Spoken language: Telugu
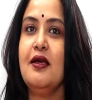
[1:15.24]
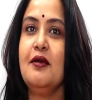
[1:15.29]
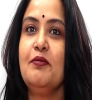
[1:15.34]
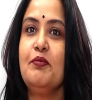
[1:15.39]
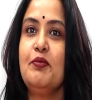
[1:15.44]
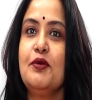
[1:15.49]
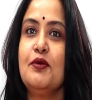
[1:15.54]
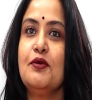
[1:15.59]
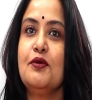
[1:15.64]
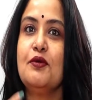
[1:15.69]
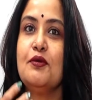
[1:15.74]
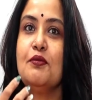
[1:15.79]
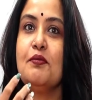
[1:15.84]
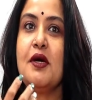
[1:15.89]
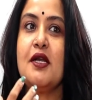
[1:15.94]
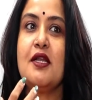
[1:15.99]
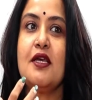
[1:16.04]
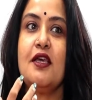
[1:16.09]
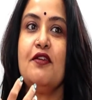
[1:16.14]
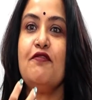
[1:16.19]
ఇప్పుడు
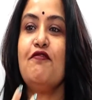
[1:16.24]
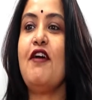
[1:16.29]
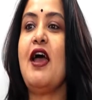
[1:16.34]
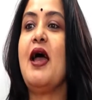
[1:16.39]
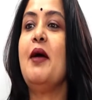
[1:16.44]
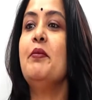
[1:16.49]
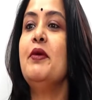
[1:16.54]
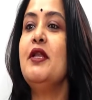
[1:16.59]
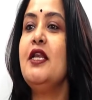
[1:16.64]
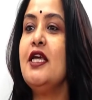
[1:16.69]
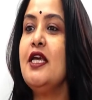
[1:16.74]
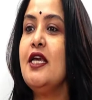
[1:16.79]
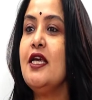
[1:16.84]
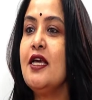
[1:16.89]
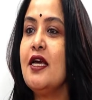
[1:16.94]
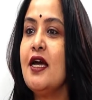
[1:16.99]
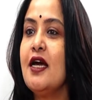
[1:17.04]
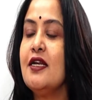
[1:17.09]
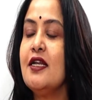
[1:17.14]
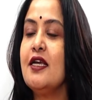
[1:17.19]
మనకి ఫ్యామిలీ
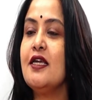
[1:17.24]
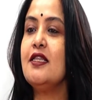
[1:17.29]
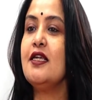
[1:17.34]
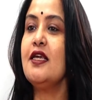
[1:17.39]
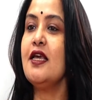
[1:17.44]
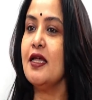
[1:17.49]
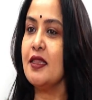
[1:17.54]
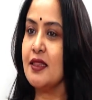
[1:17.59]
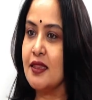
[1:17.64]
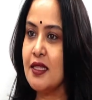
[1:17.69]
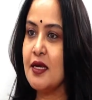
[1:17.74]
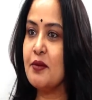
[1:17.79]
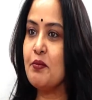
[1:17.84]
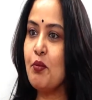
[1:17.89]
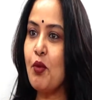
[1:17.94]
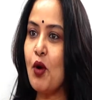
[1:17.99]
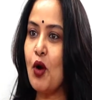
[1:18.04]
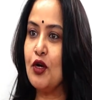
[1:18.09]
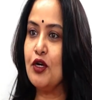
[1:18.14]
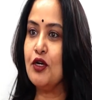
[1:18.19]
అనేది ఎంత
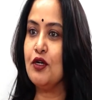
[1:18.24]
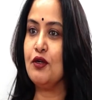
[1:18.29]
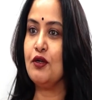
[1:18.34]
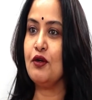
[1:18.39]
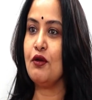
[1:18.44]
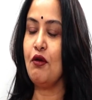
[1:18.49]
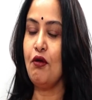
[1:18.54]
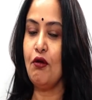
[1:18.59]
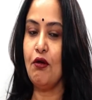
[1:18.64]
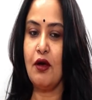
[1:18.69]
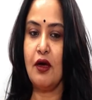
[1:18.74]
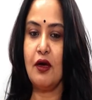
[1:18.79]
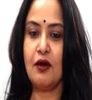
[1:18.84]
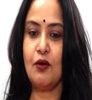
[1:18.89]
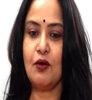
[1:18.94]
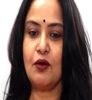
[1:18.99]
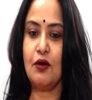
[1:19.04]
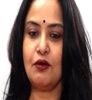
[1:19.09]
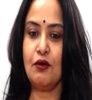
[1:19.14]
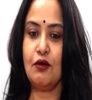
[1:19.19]
ఇంపార్టెంటో
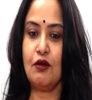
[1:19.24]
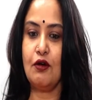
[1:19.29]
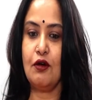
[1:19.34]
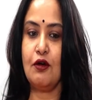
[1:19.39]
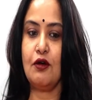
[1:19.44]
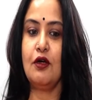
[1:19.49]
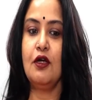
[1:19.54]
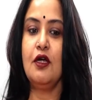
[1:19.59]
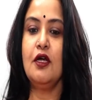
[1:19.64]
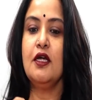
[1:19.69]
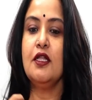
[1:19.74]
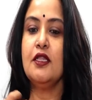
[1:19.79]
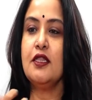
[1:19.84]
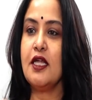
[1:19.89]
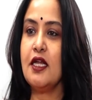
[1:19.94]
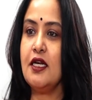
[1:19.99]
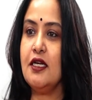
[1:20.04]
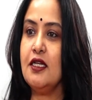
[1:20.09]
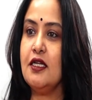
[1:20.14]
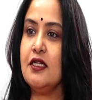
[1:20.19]
ఒక ఒక
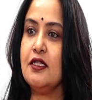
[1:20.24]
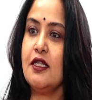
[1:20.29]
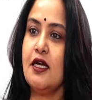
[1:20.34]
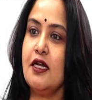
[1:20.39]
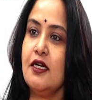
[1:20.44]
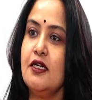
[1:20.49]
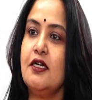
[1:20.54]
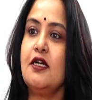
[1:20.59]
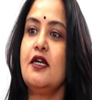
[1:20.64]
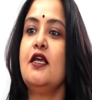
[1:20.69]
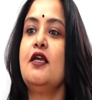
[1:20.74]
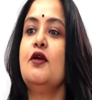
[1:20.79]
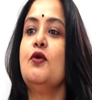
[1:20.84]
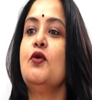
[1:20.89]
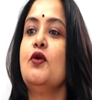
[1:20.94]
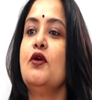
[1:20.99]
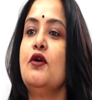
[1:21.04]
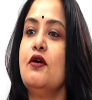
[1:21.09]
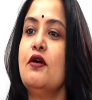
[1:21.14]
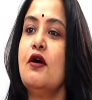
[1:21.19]
తల్లి తండ్రి
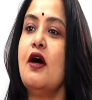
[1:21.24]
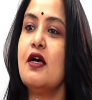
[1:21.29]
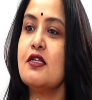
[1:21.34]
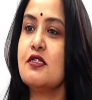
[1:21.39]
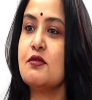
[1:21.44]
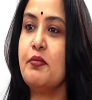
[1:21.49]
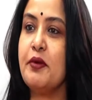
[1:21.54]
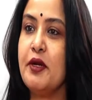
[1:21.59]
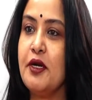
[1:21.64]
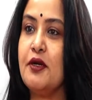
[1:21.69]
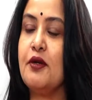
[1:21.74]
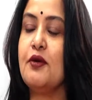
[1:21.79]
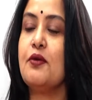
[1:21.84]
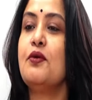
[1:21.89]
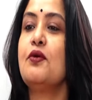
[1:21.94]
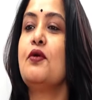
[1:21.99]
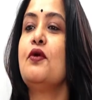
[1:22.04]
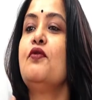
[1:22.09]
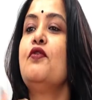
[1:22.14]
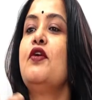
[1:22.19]
ఒక హస్బెండ్
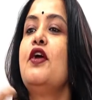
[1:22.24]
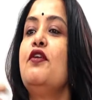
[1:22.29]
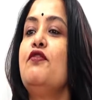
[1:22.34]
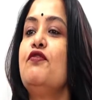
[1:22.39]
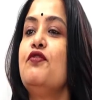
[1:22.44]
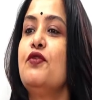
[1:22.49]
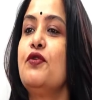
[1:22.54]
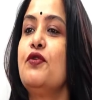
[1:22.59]
ఒక వైఫ్